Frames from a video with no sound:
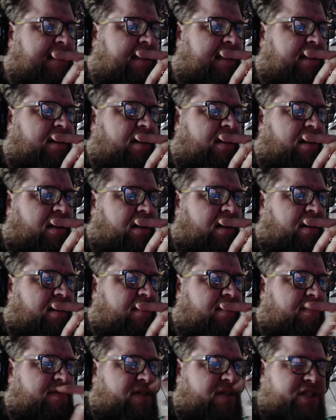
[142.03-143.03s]

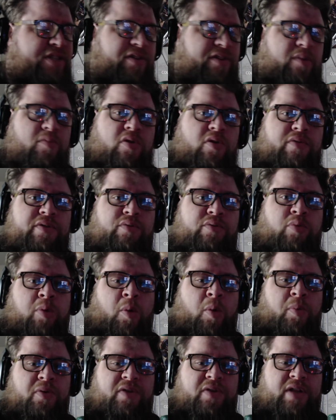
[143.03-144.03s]
Euh, enfin, j'ai vraiment envie de vous
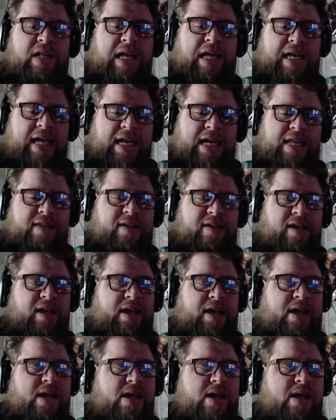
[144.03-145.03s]
proposer de la
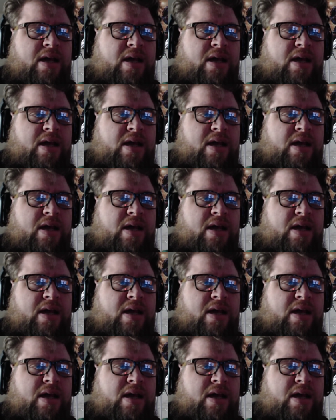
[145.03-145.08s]
qualité.